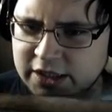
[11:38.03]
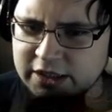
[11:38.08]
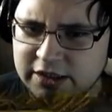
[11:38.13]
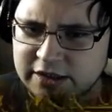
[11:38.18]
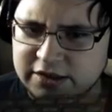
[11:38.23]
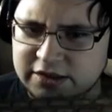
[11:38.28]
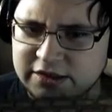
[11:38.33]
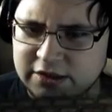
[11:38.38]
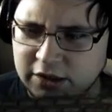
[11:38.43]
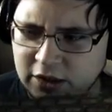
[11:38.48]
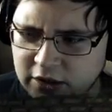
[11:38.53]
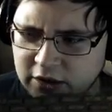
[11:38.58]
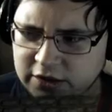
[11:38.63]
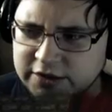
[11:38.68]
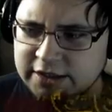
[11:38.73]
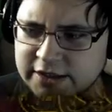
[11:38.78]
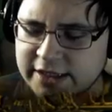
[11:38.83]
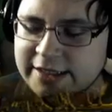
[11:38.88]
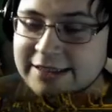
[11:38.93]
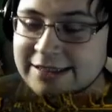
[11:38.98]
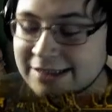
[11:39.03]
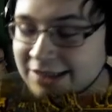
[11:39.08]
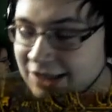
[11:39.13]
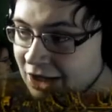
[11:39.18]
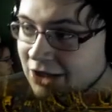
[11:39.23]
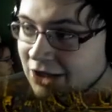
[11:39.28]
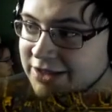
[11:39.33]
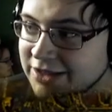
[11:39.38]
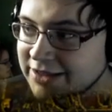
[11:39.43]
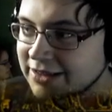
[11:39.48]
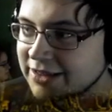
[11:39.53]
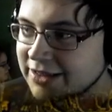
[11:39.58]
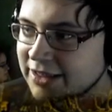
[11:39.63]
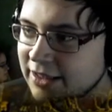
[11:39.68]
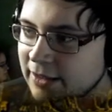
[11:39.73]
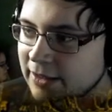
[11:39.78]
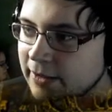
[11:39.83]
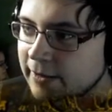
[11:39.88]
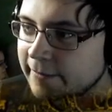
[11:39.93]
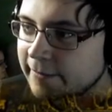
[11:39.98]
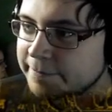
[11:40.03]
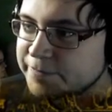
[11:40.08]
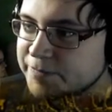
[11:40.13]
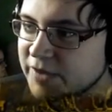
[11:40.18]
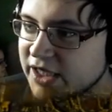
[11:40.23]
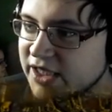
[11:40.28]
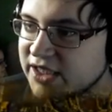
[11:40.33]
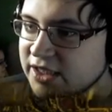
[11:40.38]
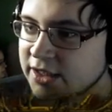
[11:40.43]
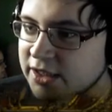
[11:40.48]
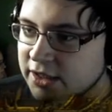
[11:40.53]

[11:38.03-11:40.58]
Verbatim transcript: It's locked. It's locked. Äh,